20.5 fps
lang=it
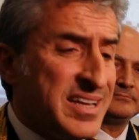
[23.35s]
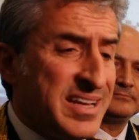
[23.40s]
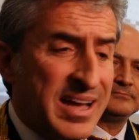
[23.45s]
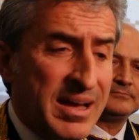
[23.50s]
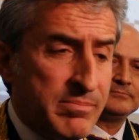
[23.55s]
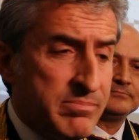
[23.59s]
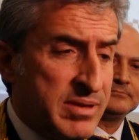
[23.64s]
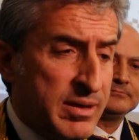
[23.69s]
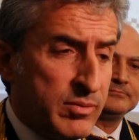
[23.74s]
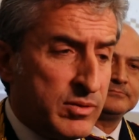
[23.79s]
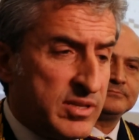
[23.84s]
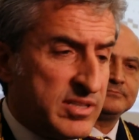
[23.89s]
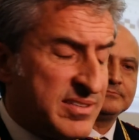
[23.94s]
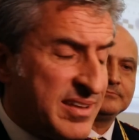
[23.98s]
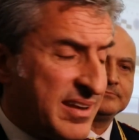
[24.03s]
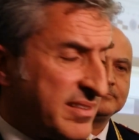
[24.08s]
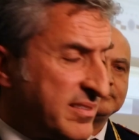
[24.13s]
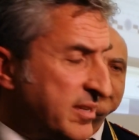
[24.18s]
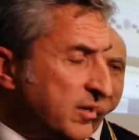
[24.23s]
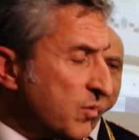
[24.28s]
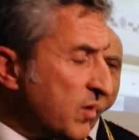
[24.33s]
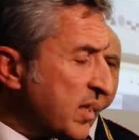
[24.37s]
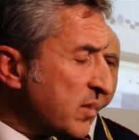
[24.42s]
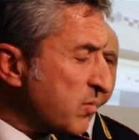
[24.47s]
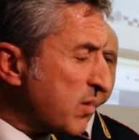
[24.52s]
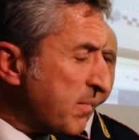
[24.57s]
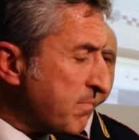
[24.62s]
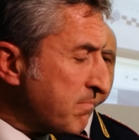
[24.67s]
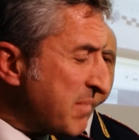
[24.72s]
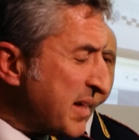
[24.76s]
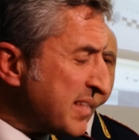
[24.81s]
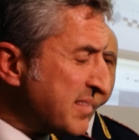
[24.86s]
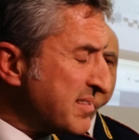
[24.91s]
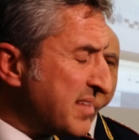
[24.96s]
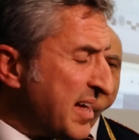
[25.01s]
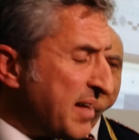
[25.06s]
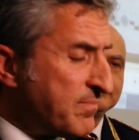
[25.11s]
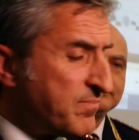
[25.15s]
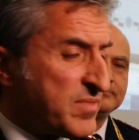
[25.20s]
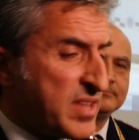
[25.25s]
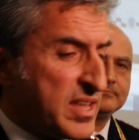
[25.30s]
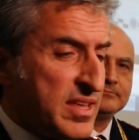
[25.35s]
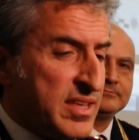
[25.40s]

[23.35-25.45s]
Abbiamo disarticolato una banda